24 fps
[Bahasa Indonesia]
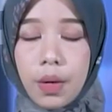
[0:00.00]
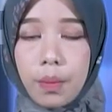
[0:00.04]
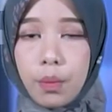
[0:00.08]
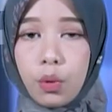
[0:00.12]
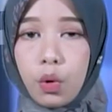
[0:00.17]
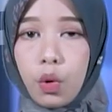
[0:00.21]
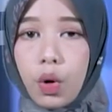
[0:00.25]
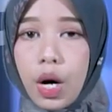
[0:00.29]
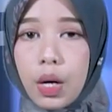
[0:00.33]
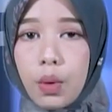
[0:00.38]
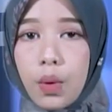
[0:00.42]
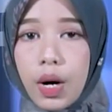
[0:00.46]

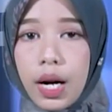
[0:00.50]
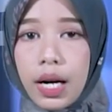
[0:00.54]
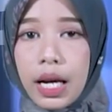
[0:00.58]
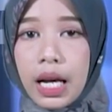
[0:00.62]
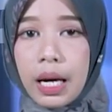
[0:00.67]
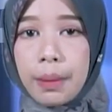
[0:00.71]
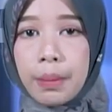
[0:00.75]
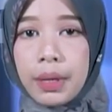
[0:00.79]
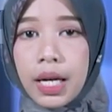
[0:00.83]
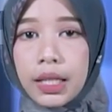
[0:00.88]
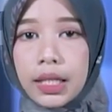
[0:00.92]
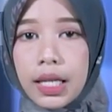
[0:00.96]
Puluhan warga
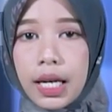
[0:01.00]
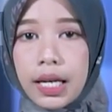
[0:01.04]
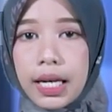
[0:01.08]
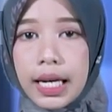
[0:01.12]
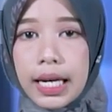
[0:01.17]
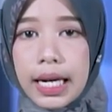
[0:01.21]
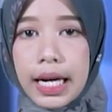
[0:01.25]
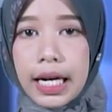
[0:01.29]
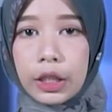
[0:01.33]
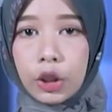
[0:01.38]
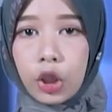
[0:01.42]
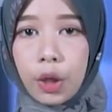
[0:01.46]
mendatangi
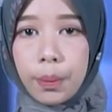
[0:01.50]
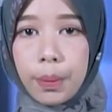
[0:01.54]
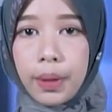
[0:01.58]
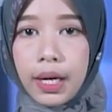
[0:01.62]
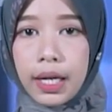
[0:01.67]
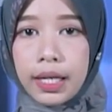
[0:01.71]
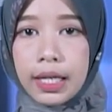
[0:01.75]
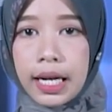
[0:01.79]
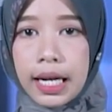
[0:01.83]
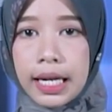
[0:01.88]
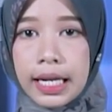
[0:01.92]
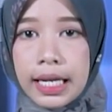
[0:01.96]
kantor
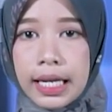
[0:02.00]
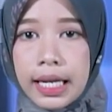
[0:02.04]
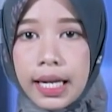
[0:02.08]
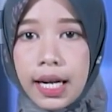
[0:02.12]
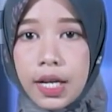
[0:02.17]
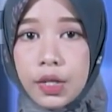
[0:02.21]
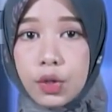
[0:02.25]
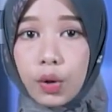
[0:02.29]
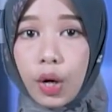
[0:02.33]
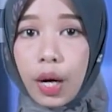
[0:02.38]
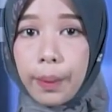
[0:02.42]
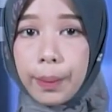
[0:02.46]
pengadilan negeri
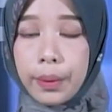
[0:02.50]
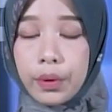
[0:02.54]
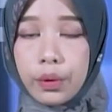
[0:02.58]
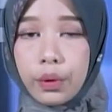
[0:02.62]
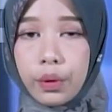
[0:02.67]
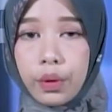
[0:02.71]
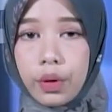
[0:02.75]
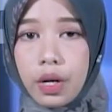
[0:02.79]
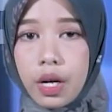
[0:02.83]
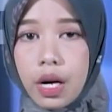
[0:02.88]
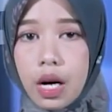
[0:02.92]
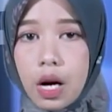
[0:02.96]
Sungai Penuh.
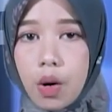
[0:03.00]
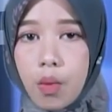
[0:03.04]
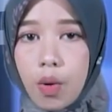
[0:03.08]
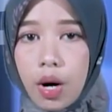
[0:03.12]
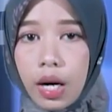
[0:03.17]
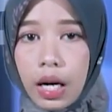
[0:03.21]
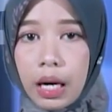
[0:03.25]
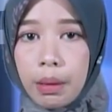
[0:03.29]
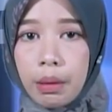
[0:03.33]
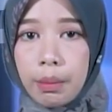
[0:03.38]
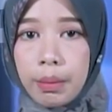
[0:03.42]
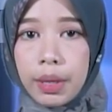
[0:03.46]

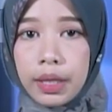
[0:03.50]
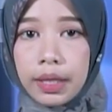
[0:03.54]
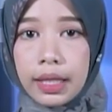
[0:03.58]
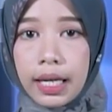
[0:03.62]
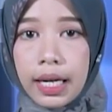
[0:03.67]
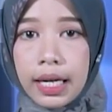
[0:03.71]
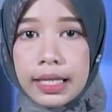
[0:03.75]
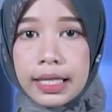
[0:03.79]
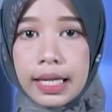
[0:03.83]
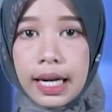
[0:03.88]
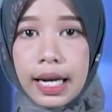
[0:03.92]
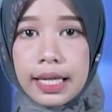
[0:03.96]
Warga meminta
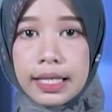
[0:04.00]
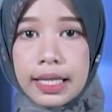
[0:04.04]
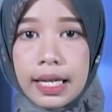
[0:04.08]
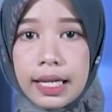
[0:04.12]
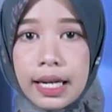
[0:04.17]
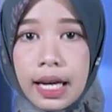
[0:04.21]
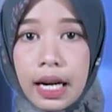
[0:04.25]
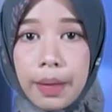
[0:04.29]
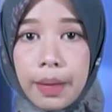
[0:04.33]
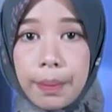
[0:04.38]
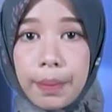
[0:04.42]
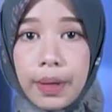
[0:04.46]
kejelasan
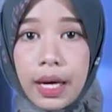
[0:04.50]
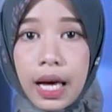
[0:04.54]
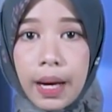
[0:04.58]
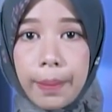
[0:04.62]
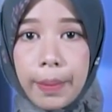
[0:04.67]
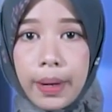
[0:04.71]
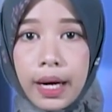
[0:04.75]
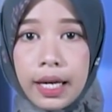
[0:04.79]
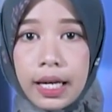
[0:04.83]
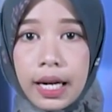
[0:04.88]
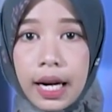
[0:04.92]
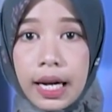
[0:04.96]
dari pihak
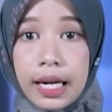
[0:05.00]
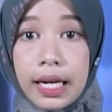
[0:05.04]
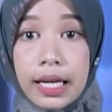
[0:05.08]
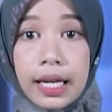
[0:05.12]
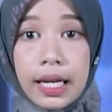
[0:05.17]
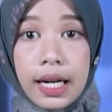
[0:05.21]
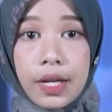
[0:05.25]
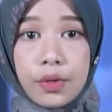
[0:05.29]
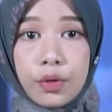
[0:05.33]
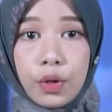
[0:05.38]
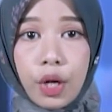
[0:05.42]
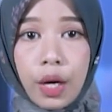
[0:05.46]
pengadilan negeri
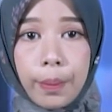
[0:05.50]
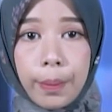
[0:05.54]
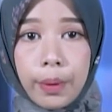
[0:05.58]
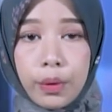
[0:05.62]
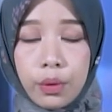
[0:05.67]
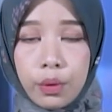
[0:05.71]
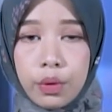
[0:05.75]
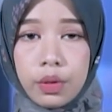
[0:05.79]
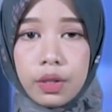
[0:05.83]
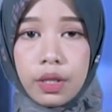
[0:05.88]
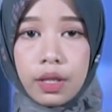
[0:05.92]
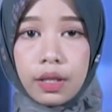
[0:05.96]
Sungai Penuh
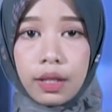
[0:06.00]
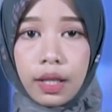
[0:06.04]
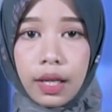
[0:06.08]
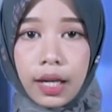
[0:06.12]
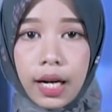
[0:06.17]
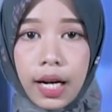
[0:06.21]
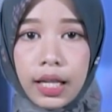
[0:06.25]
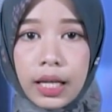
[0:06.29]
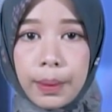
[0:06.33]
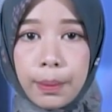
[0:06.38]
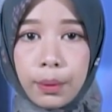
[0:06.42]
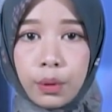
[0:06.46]
terkait
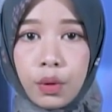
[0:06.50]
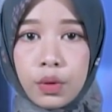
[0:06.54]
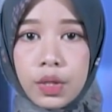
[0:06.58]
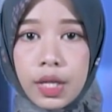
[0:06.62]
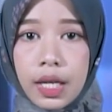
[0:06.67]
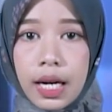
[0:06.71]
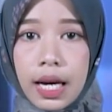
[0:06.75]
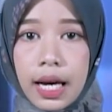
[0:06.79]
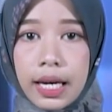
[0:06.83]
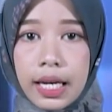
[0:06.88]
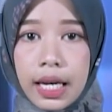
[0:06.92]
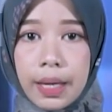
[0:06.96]
keputusan
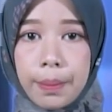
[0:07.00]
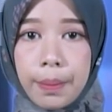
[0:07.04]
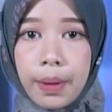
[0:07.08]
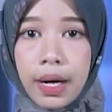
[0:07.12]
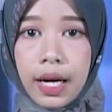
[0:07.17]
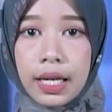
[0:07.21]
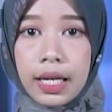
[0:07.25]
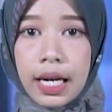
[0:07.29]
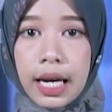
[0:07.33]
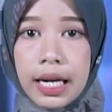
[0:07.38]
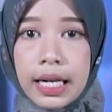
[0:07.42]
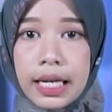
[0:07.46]
hakim
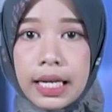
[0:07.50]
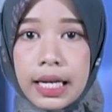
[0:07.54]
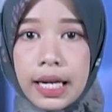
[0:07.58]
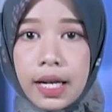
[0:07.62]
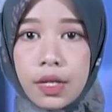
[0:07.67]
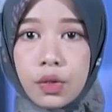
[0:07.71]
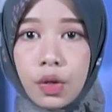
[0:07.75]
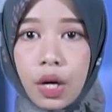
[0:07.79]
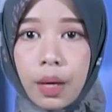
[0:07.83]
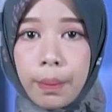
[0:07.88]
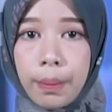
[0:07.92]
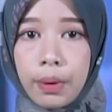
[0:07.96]
pengadilan negeri
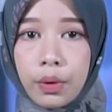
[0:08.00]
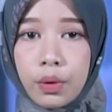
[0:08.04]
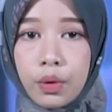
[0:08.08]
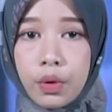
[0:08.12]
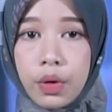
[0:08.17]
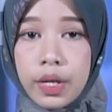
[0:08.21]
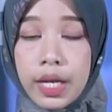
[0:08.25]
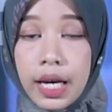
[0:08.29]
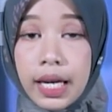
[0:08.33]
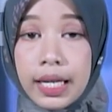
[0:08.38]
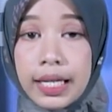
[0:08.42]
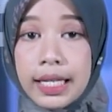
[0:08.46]
Sungai Penuh
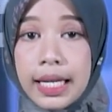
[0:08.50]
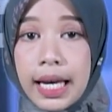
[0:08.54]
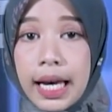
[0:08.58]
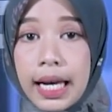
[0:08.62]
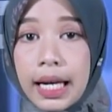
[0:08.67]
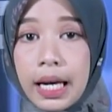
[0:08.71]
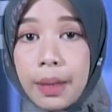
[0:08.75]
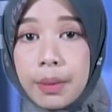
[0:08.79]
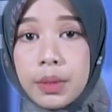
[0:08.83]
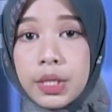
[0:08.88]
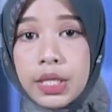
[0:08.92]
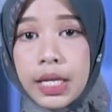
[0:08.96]
yang
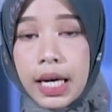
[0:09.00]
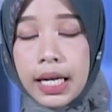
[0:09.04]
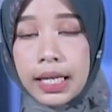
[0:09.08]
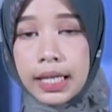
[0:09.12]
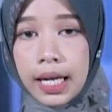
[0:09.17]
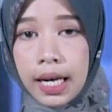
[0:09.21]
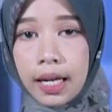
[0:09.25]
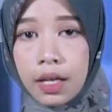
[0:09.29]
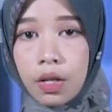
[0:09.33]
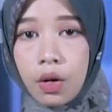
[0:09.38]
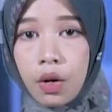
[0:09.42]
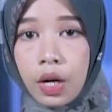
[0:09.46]
dianggap
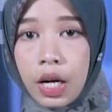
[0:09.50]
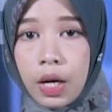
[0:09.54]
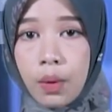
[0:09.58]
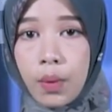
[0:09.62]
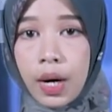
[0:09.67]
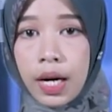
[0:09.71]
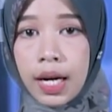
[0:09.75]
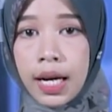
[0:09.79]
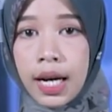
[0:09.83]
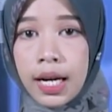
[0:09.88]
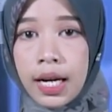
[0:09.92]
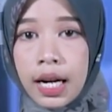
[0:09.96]
janggal oleh
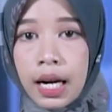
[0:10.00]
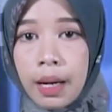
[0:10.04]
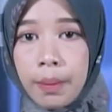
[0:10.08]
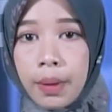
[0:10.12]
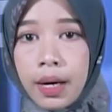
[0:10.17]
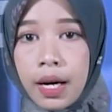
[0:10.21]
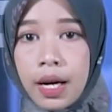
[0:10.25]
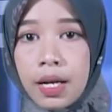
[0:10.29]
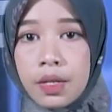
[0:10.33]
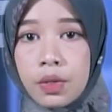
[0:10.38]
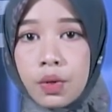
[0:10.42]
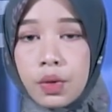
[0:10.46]
warga dalam
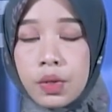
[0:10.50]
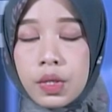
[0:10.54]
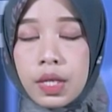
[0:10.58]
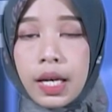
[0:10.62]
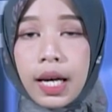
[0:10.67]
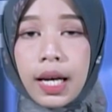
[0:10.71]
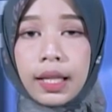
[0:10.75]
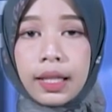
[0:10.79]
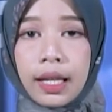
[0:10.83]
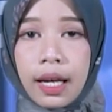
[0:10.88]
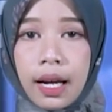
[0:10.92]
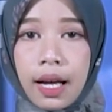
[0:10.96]
kasus
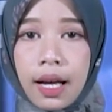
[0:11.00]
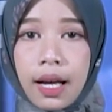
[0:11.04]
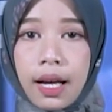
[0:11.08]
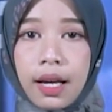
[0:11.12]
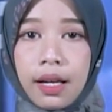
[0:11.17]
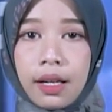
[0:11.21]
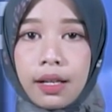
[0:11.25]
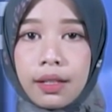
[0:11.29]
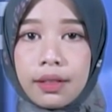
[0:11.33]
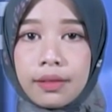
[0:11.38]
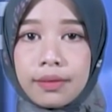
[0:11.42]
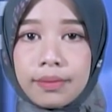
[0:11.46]
sengketa lahan.
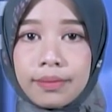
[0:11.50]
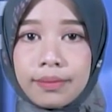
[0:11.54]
